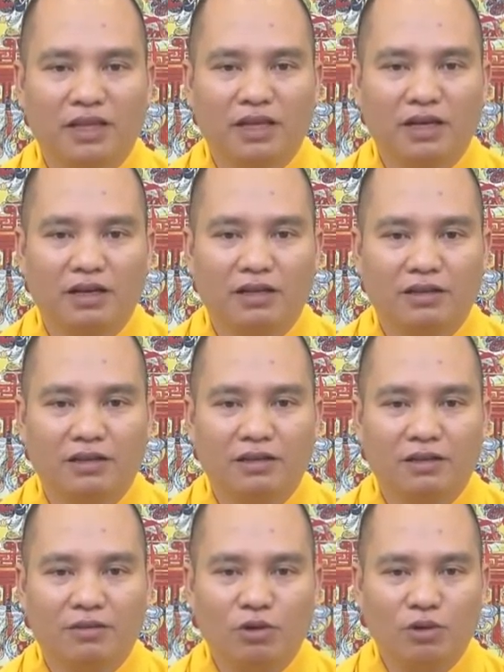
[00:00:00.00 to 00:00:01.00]
đó
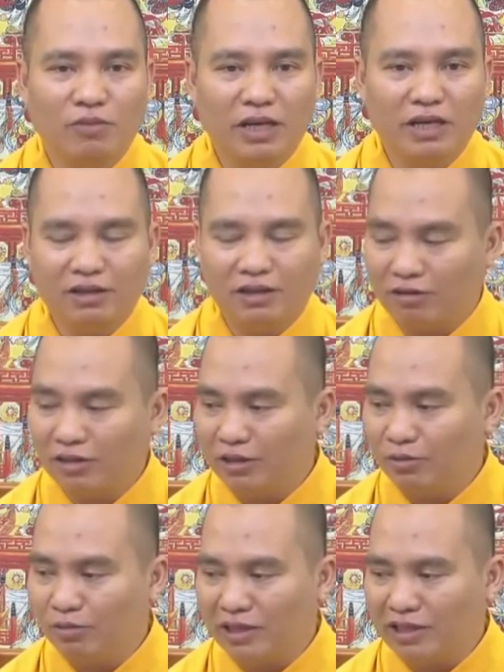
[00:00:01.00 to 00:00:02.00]
một mình thì có
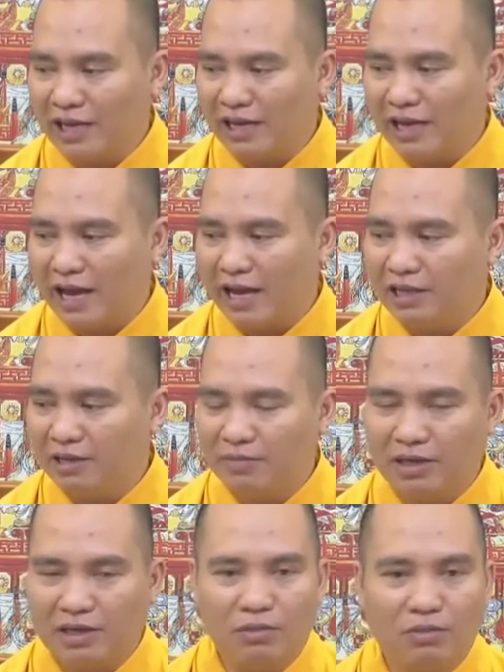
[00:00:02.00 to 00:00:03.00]
thể chúng ta giải đãi nhưng
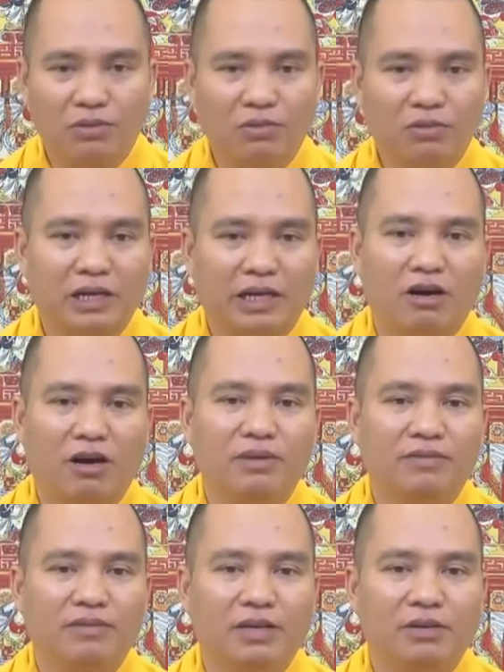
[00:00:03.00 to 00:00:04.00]
mà cộng tu cả nhóm
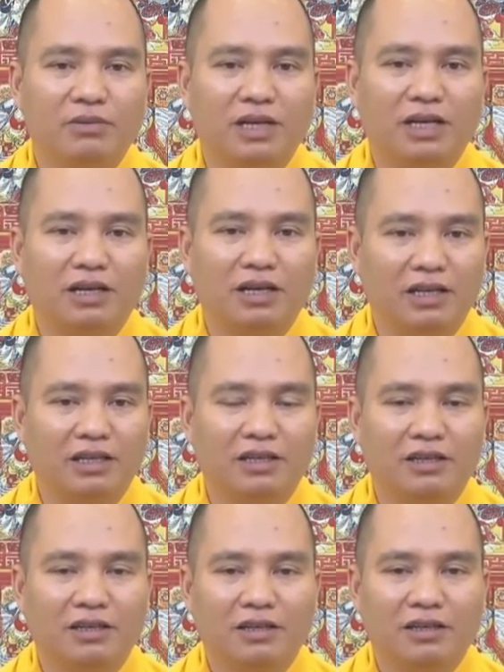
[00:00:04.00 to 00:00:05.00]
như vậy chúng ta rất là
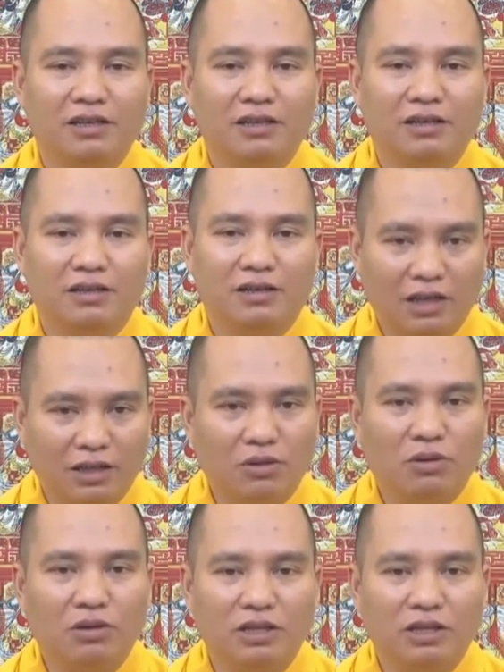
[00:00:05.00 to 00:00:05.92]
gì rất là tốt